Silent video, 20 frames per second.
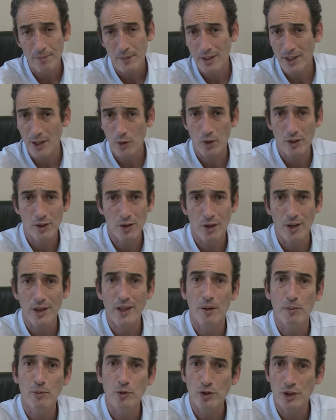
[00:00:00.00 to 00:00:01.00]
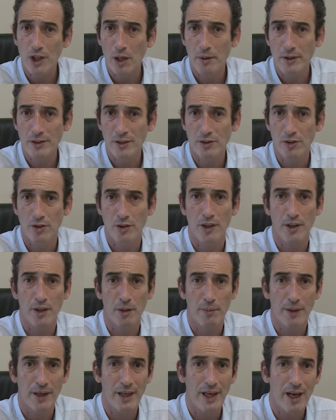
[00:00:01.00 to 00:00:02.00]
de cuestiones que muchas veces son
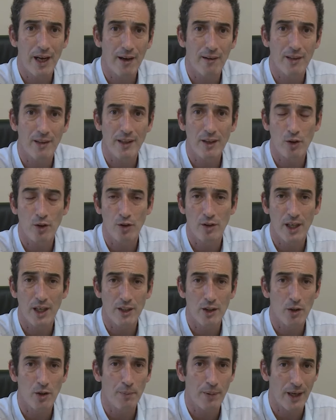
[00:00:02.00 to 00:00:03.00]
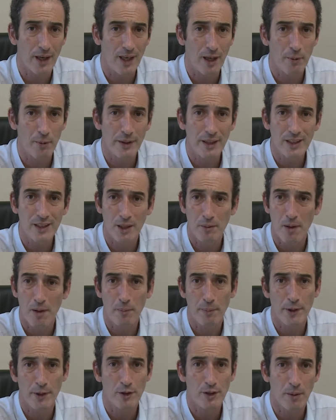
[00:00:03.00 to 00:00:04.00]
irreparables, con daños para las
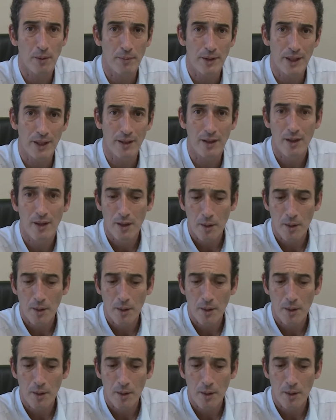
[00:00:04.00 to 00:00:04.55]
víctimas, pero también